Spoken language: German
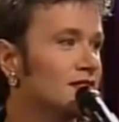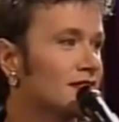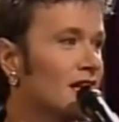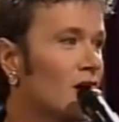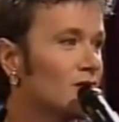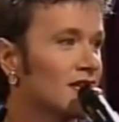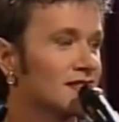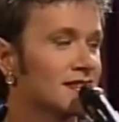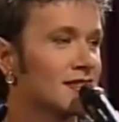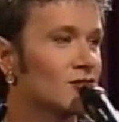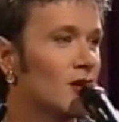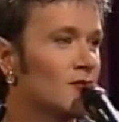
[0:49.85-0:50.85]
Ich glaube, dass in
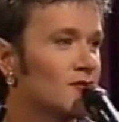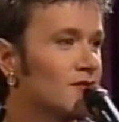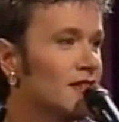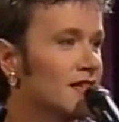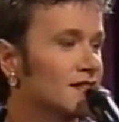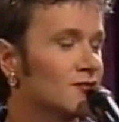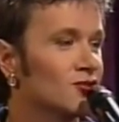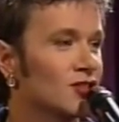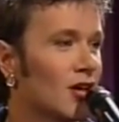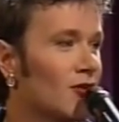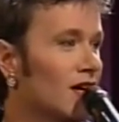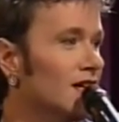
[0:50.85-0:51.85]
den Köpfen vieler
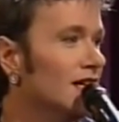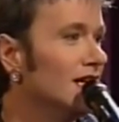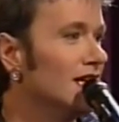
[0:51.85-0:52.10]
Zuschauer